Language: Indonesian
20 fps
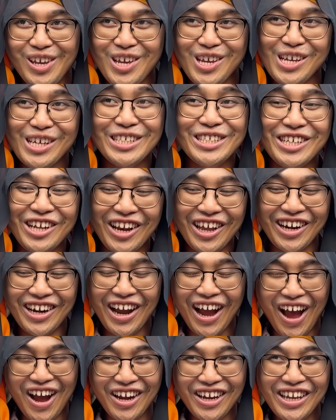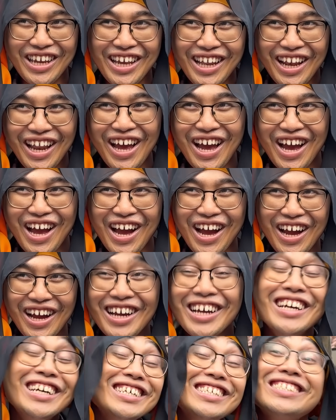Ya jalan kaki lah.
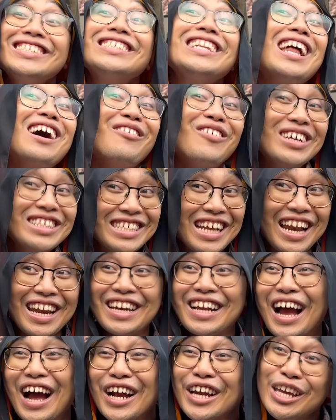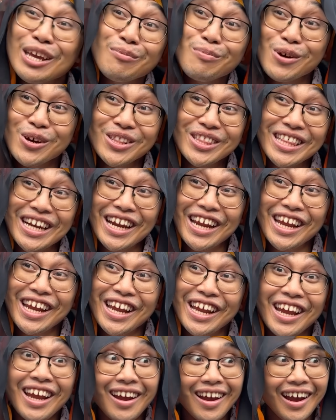Selamat jalan kaki
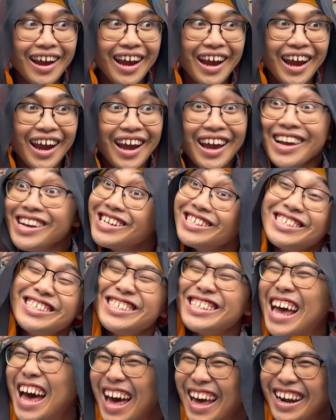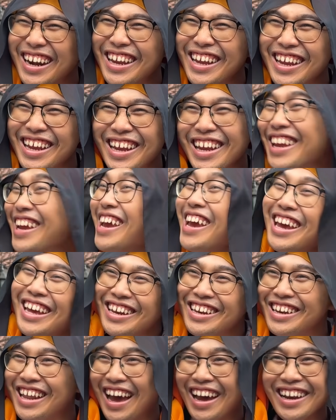Putri. Eh, Sari.
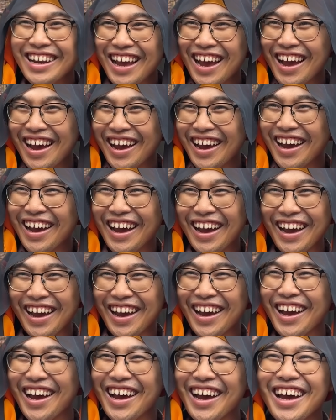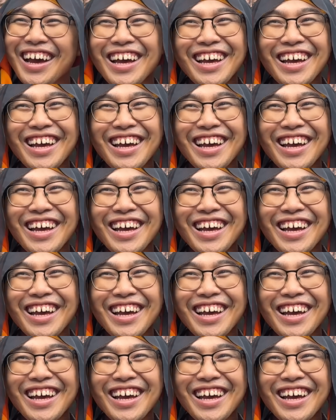Dadah.